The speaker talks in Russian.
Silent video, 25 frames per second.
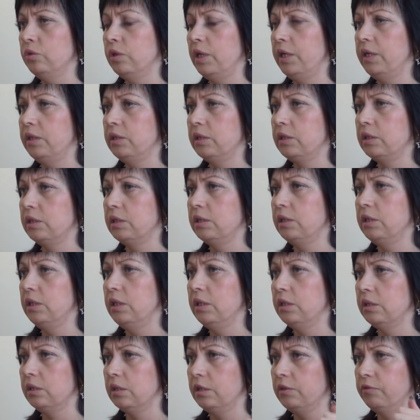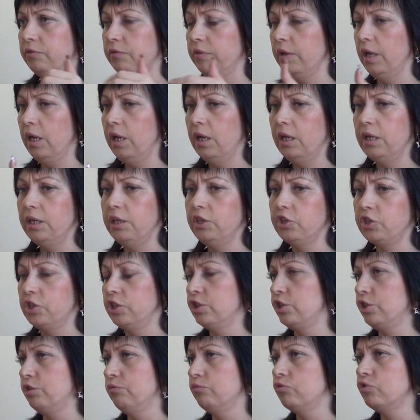нарезка с тренингов и
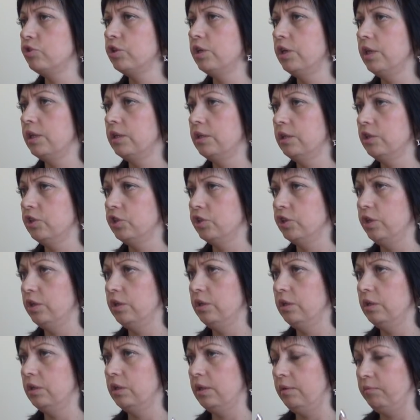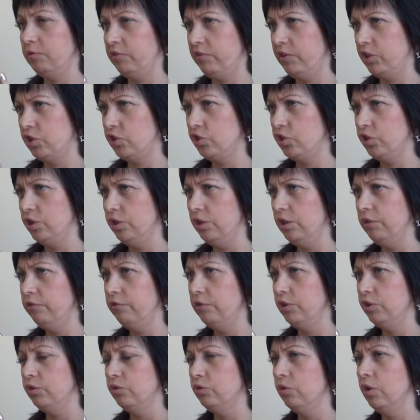женско-мужские отношения там 24
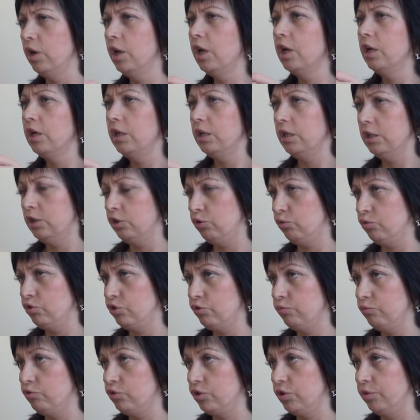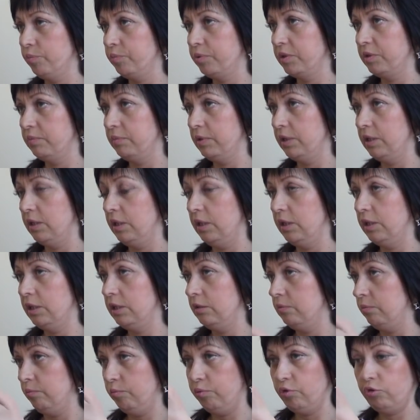видео это тоже можно
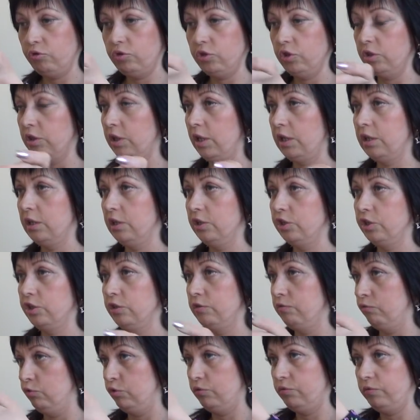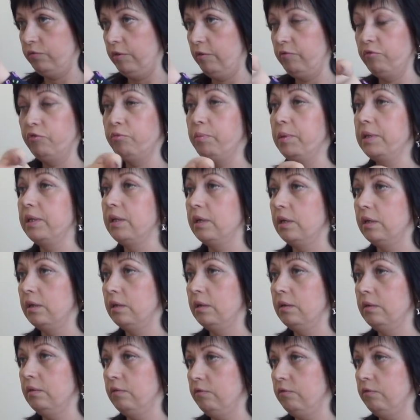посмотреть просто так лежит вот вам в подарок